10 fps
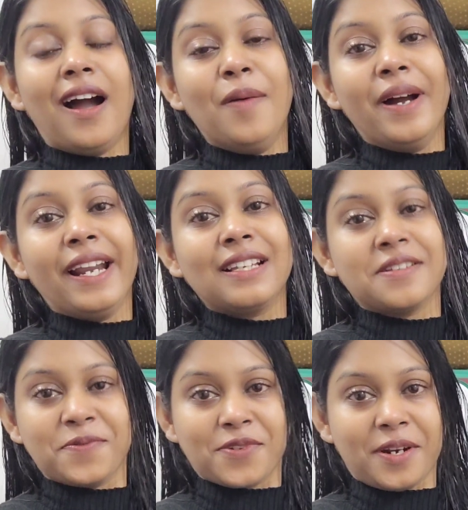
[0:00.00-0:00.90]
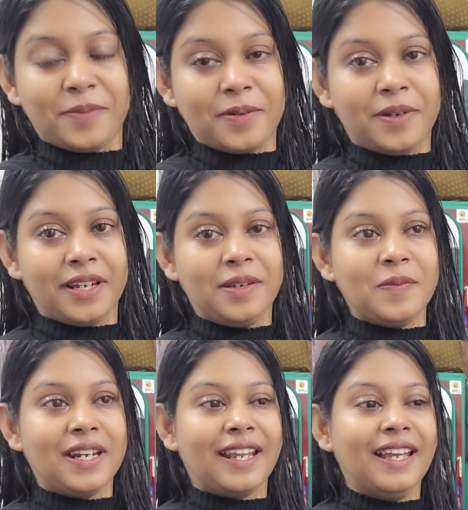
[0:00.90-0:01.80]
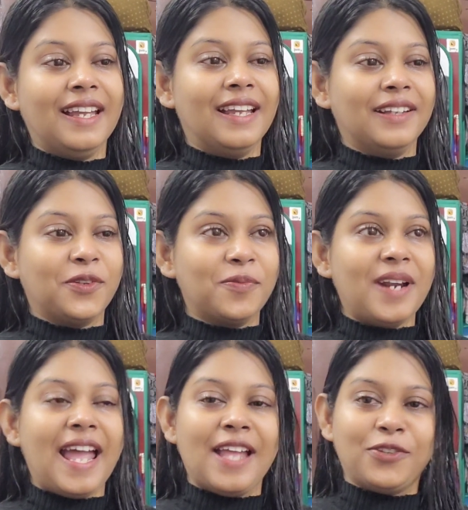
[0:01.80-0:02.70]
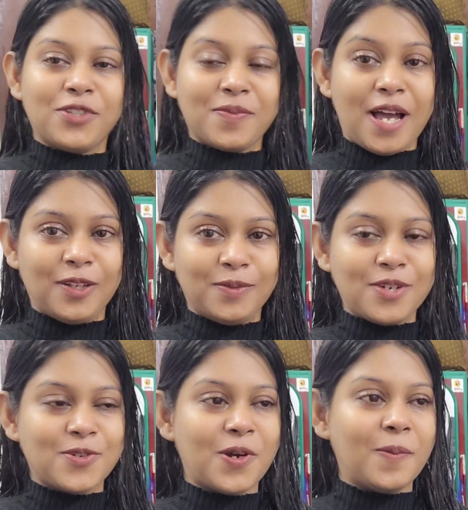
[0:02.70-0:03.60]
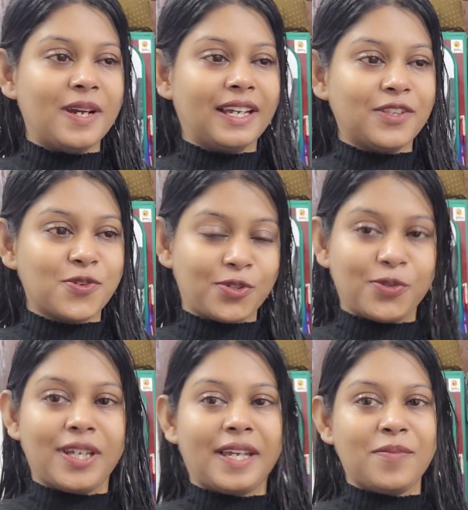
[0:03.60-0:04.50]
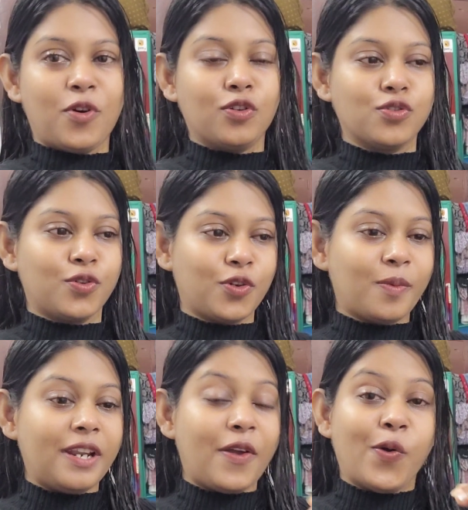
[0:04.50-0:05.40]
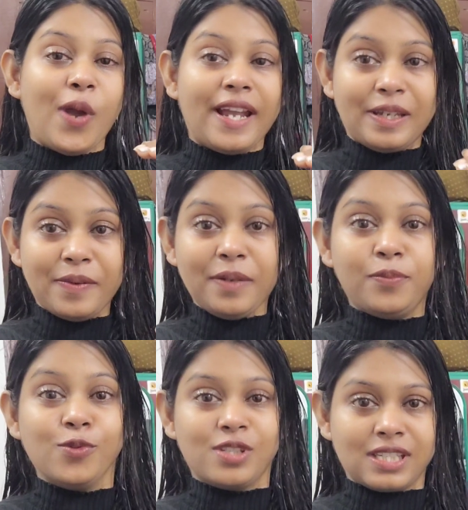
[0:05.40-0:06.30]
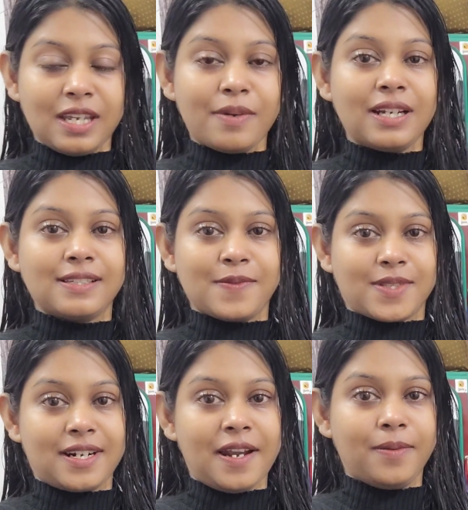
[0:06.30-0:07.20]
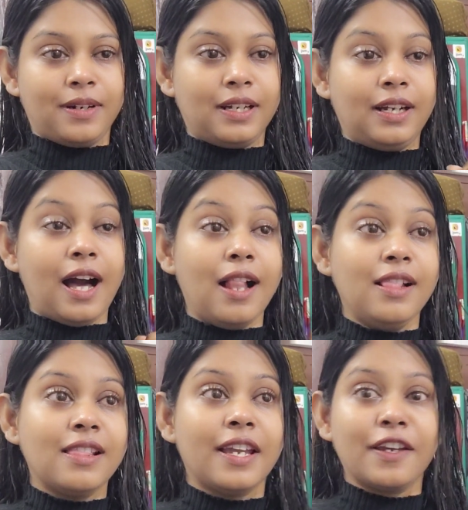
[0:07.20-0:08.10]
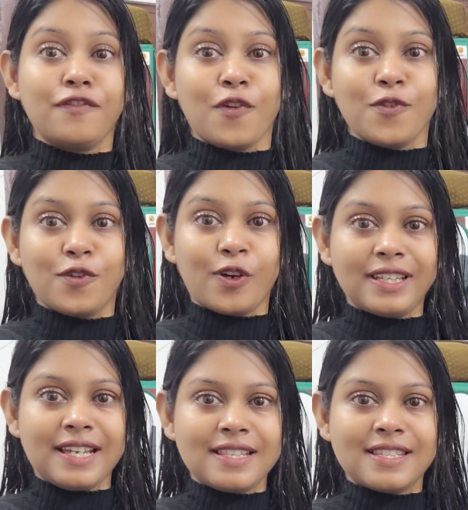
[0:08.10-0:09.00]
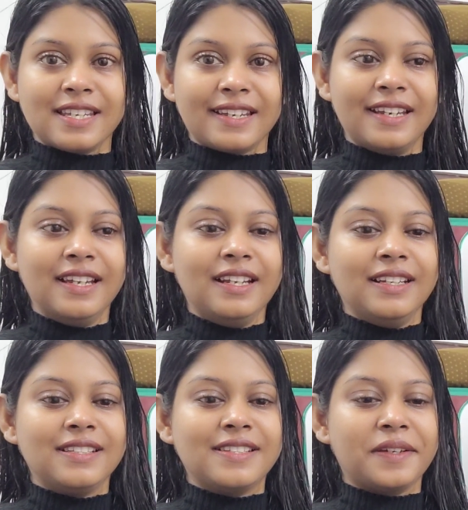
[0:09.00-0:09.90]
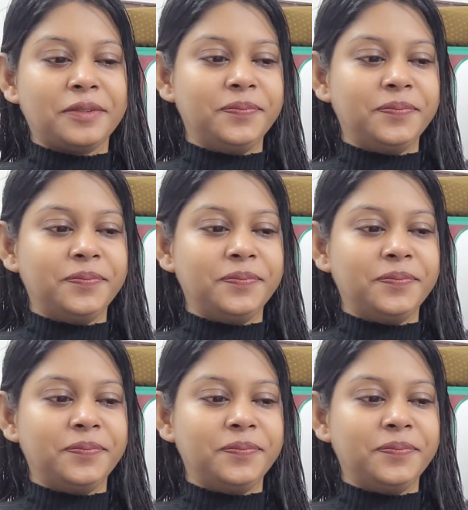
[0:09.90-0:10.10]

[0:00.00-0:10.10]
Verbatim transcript: আমার এক সাবস্ক্রাইবার ভাই মানে তোমরা এত যে ভালোবাসো আমাকে ছোট থেকে বড় ছোট মানে ও একেবারে পুচকি আমার এক সাবস্ক্রাইবার কাল থেকে ফোন করে যাচ্ছে যে